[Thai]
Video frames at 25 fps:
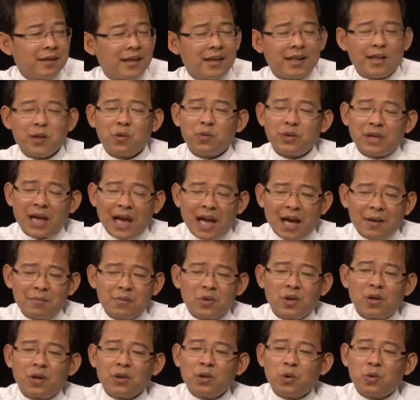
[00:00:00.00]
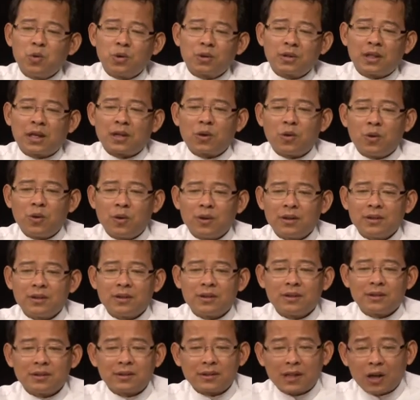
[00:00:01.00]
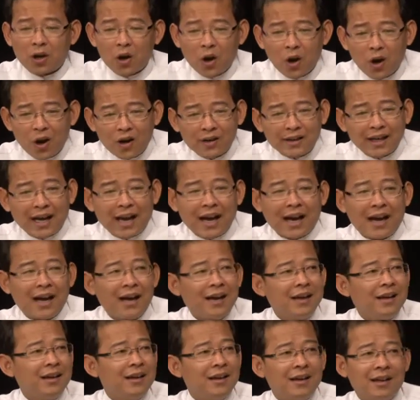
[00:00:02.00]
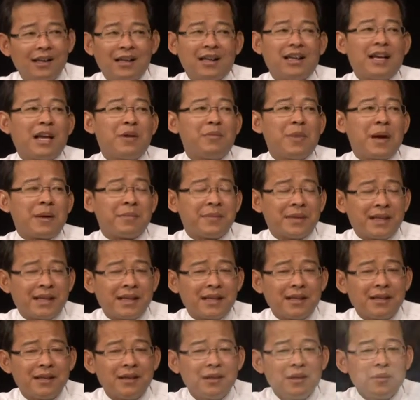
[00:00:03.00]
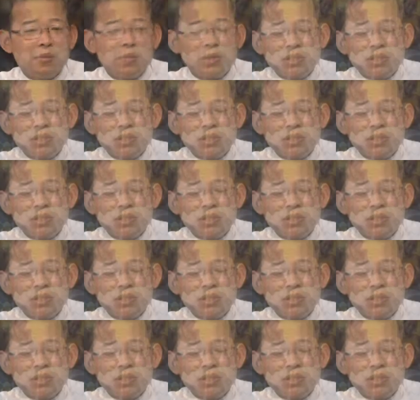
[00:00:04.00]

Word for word: หิวน้ำก็ถูกตะโกน ตะคอกด่าหรืออะไรแบบนี้ เพ